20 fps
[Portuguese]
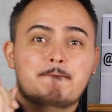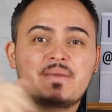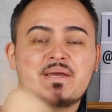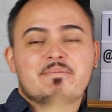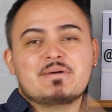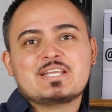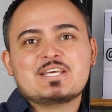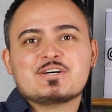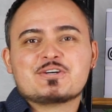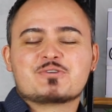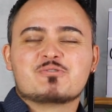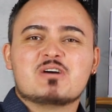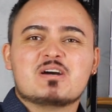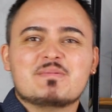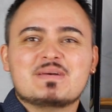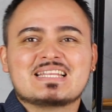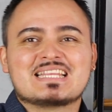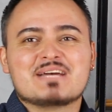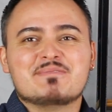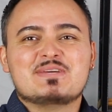Bem-vindos
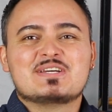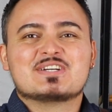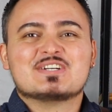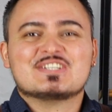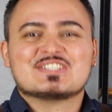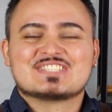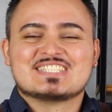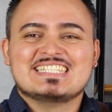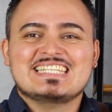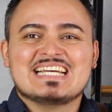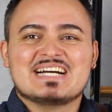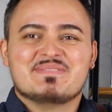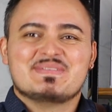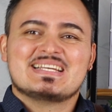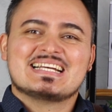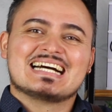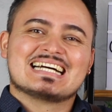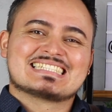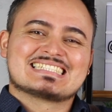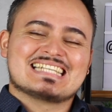nuevamente amigos y
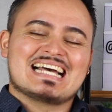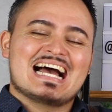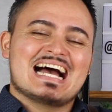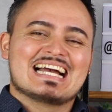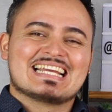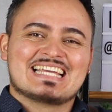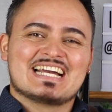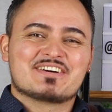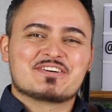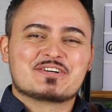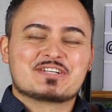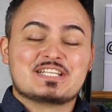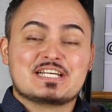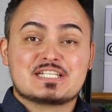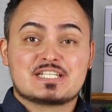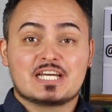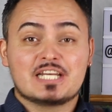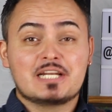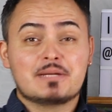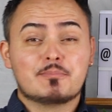amigas aqui a
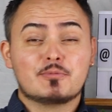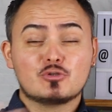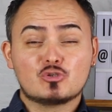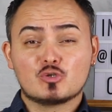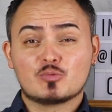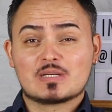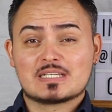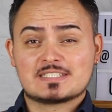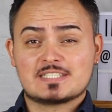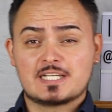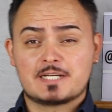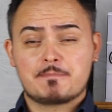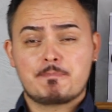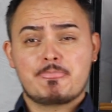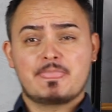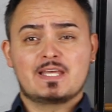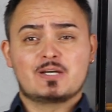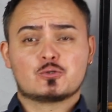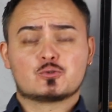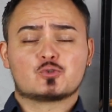cocktail Channel, muito prazer,
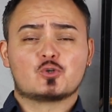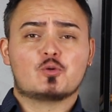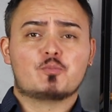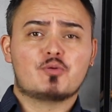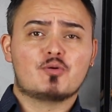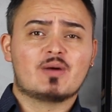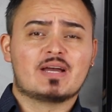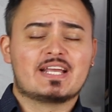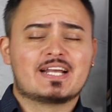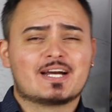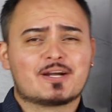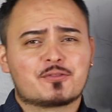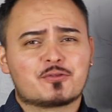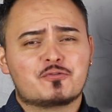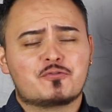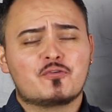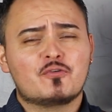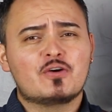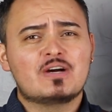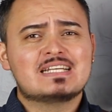eu sou o Puma Ricardo
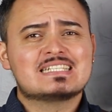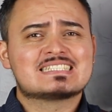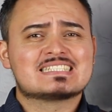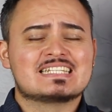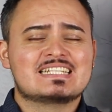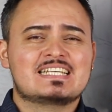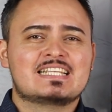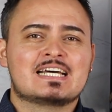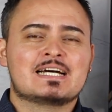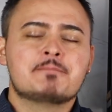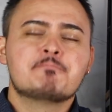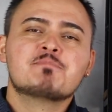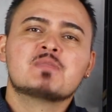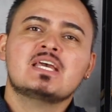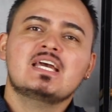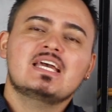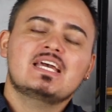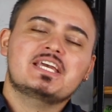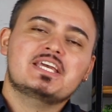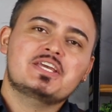Fuensalida
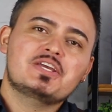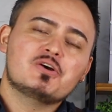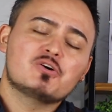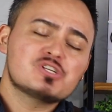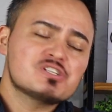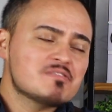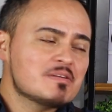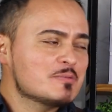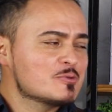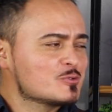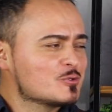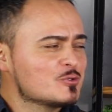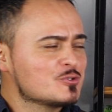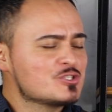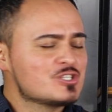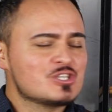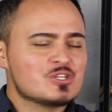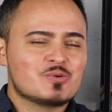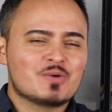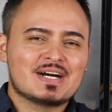e hoje vamos
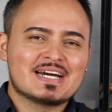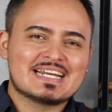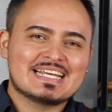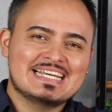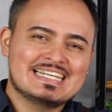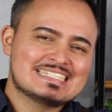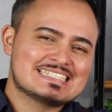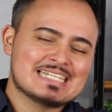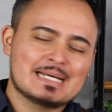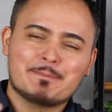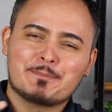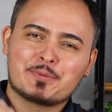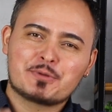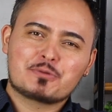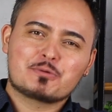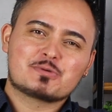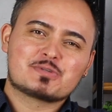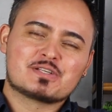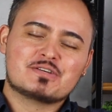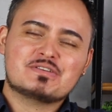continuar essa
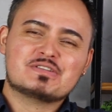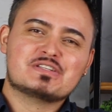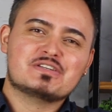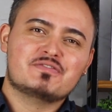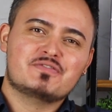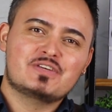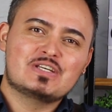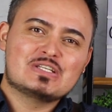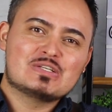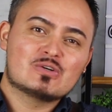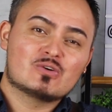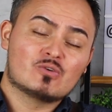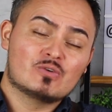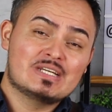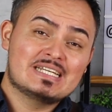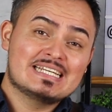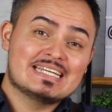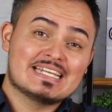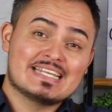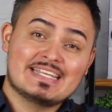produção de vídeo com
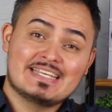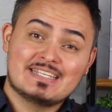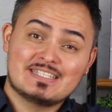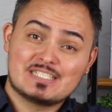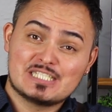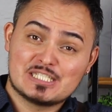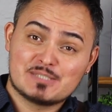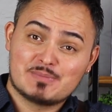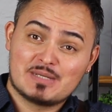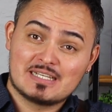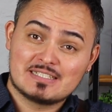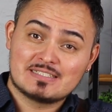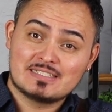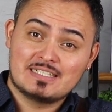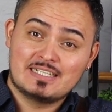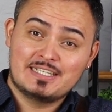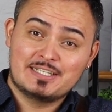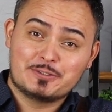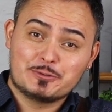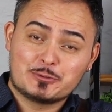ingredientes
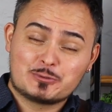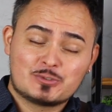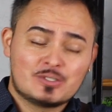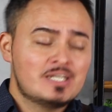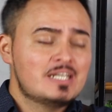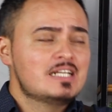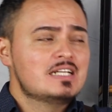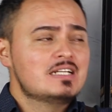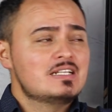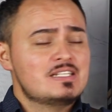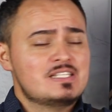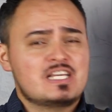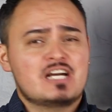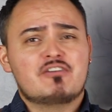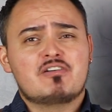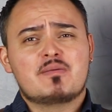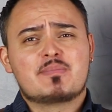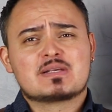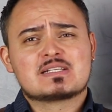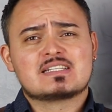brasileiros. Já
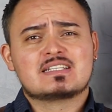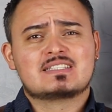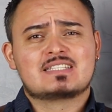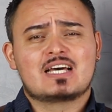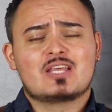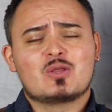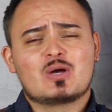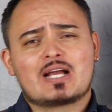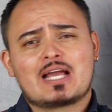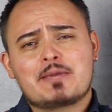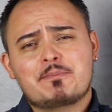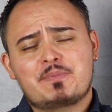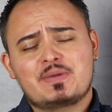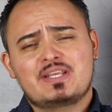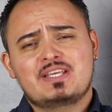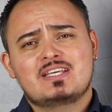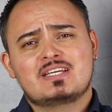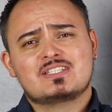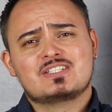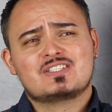foi apresentado a
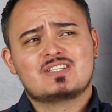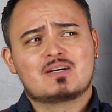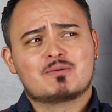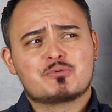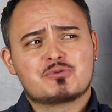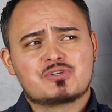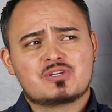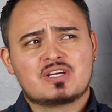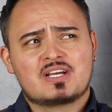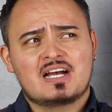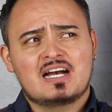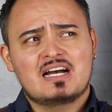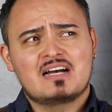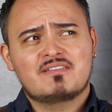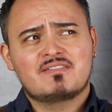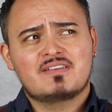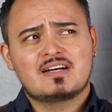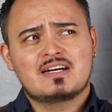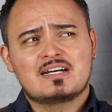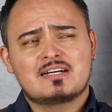caipirinha de
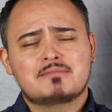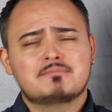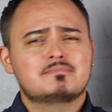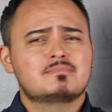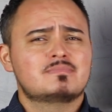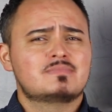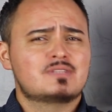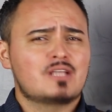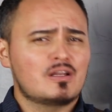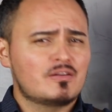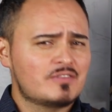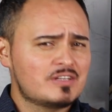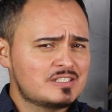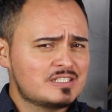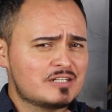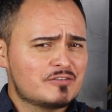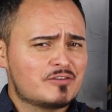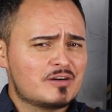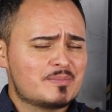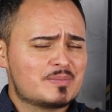jabuticaba, talvez
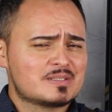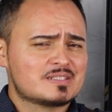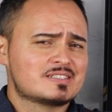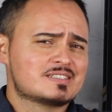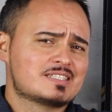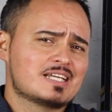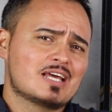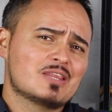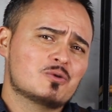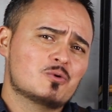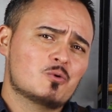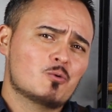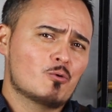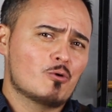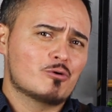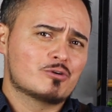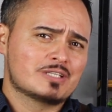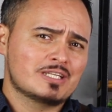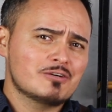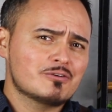já foi apresentado o
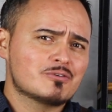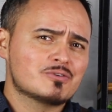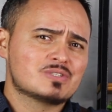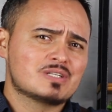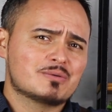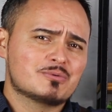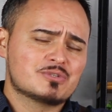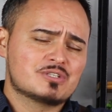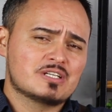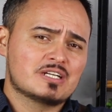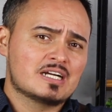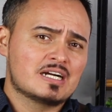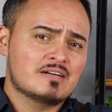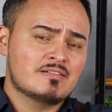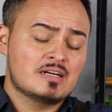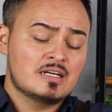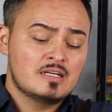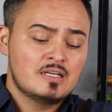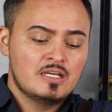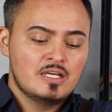coquetel com
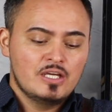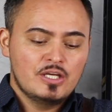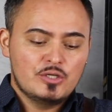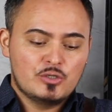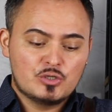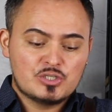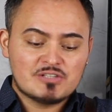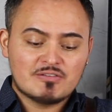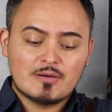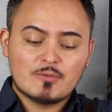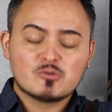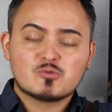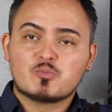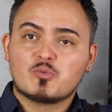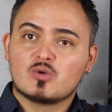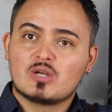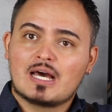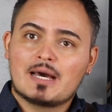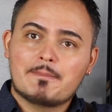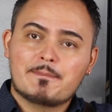jabuticaba e hoje vamos
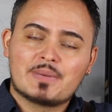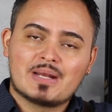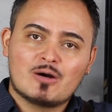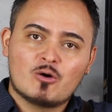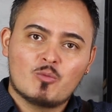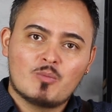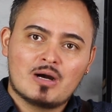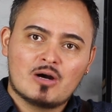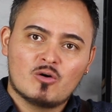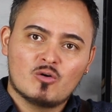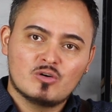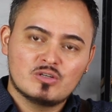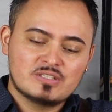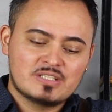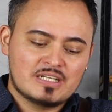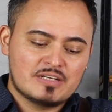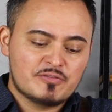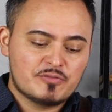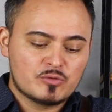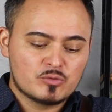pular para uma
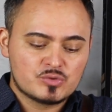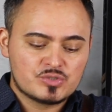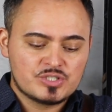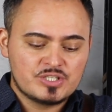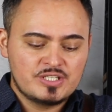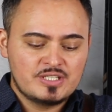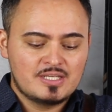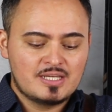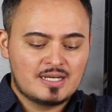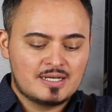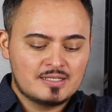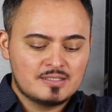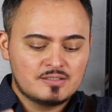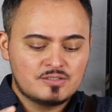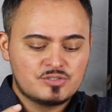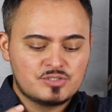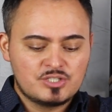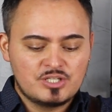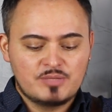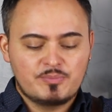outra frutinha
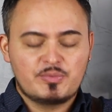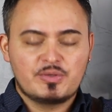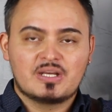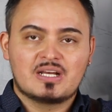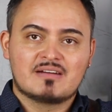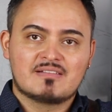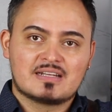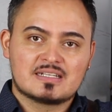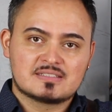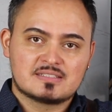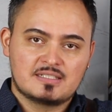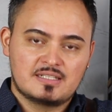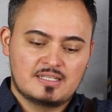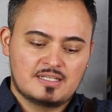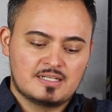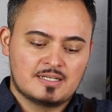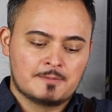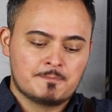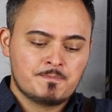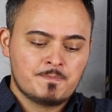típica
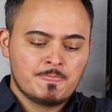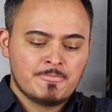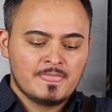brasileira.